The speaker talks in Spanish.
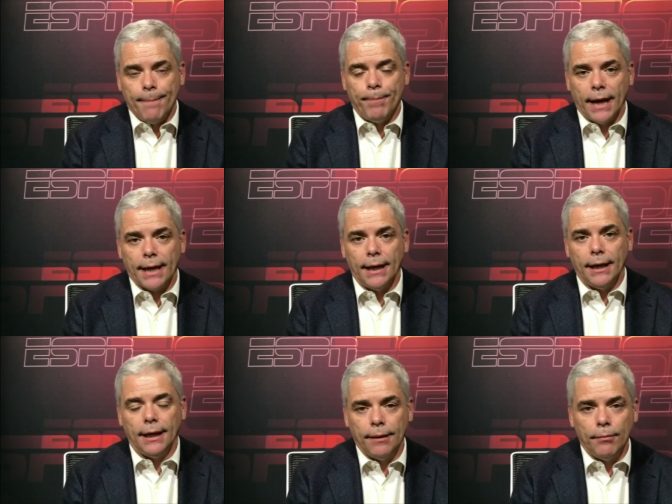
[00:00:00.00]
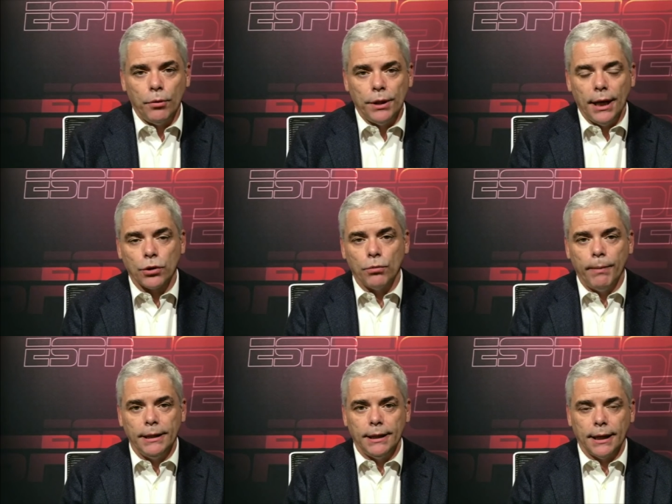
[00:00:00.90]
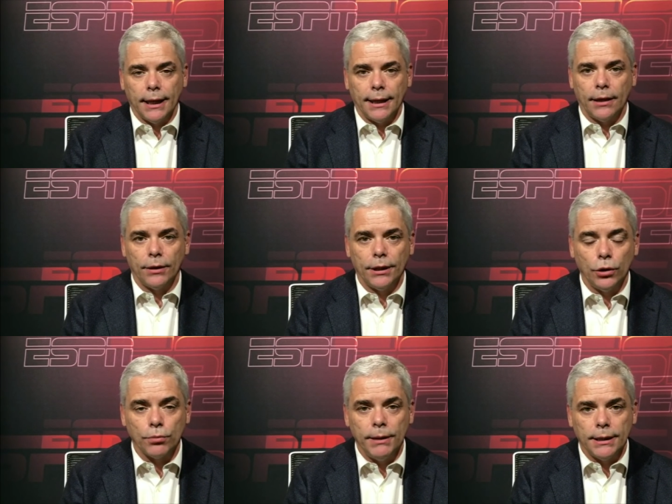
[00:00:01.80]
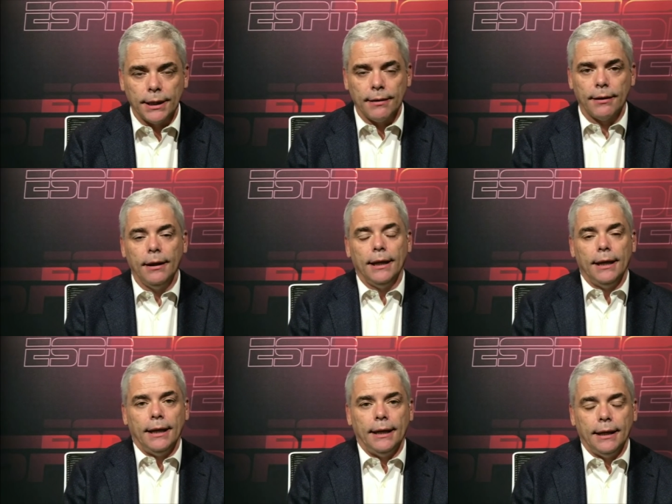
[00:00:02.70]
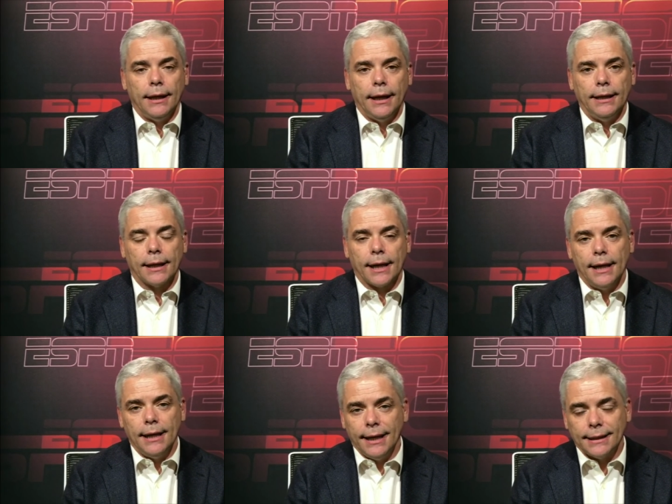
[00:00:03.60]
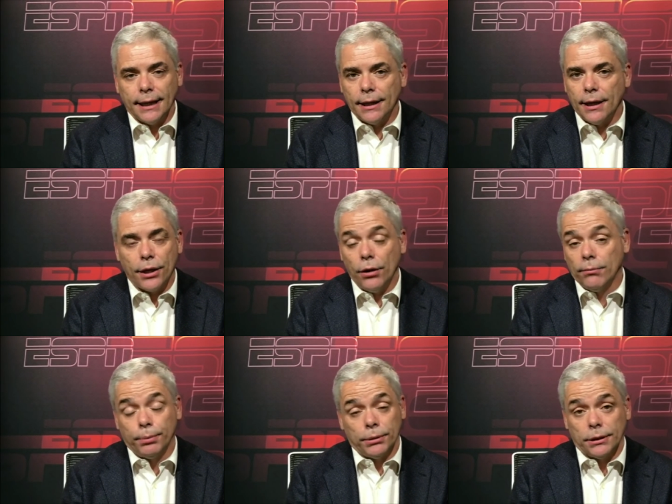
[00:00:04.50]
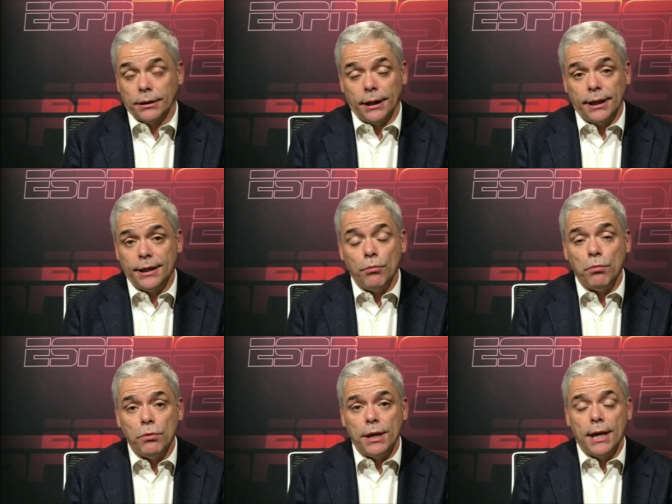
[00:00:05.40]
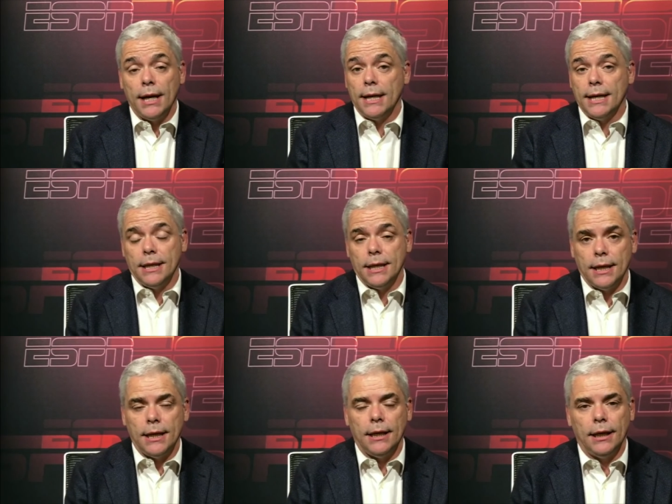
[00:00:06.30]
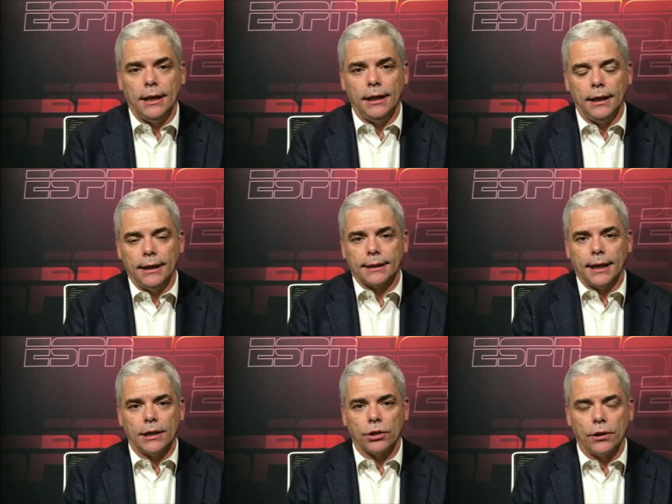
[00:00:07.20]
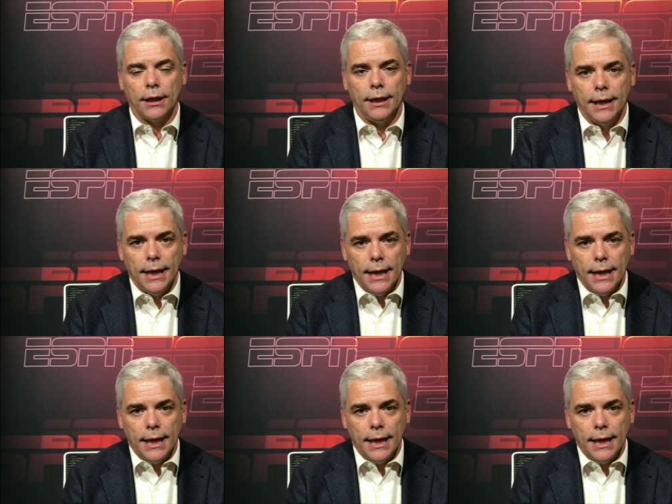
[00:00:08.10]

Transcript: de aquel eh, Mundial Sub-20 que ganaron en 2013 en, en, Israel. Esa generación pues tiene ya un Mundial y tiene eh, esta Nations League.